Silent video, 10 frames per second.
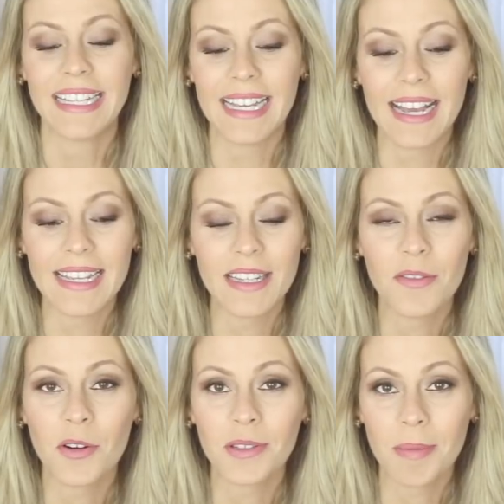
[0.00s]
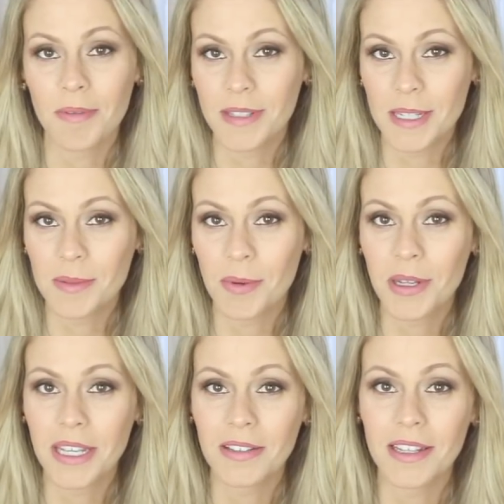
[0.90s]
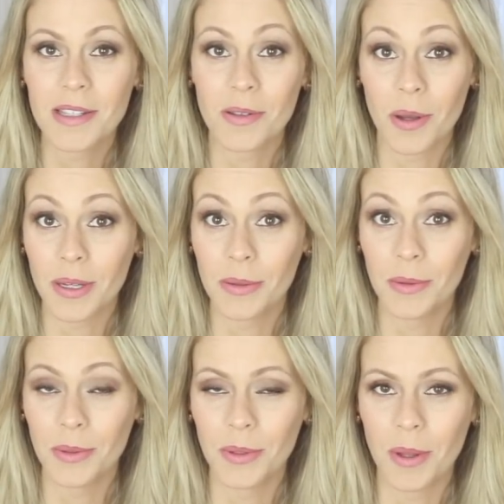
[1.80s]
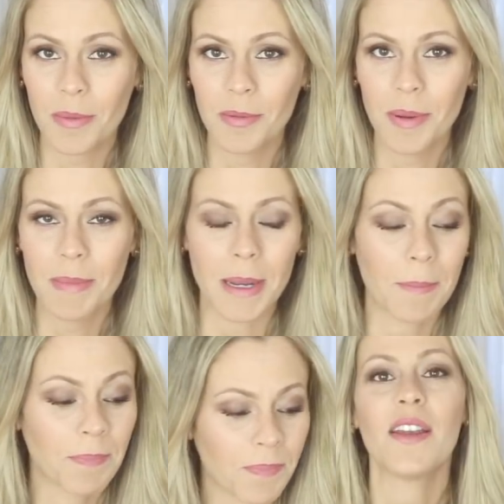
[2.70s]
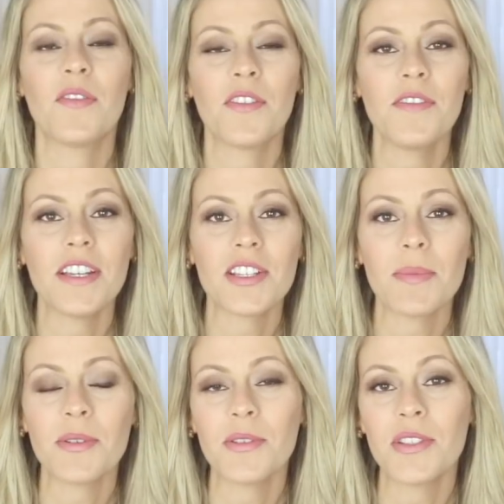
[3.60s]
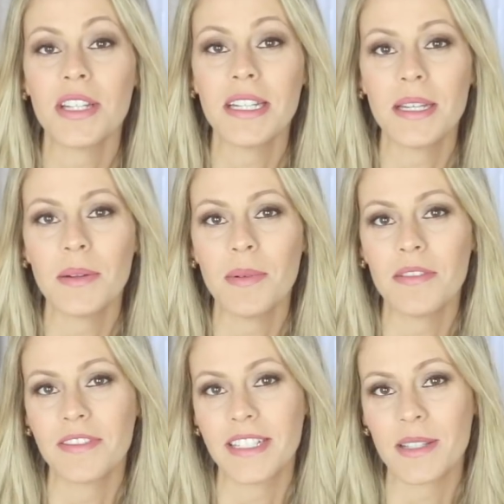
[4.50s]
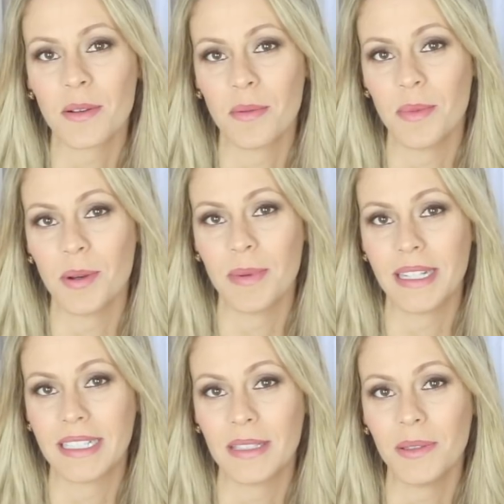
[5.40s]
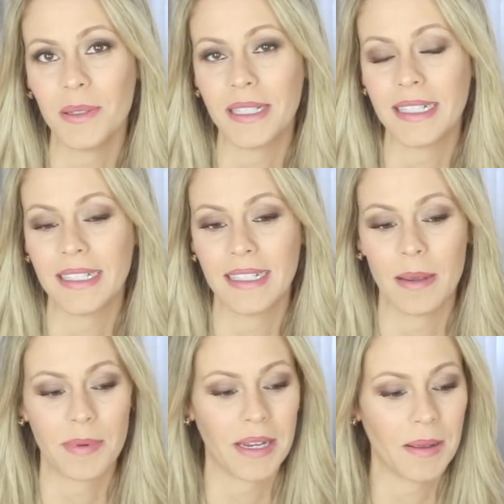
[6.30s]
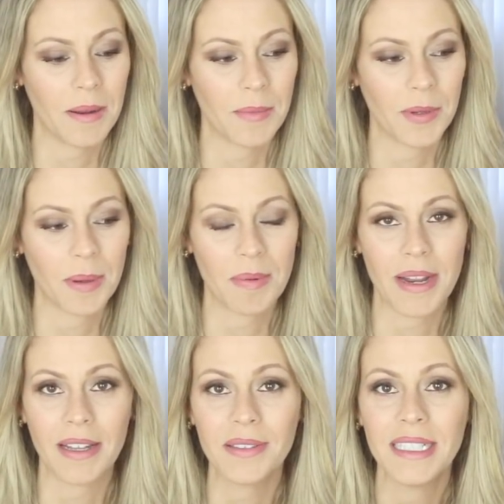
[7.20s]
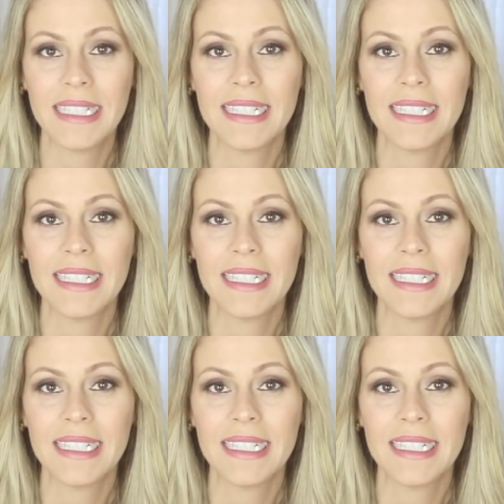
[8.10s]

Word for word: E aí eu vou contar pra vocês um pouquinho da história do, do nome do bebê. Eu fui viajar pro Rio de Janeiro uma vez com meu marido, é, na época ele era meu namorado,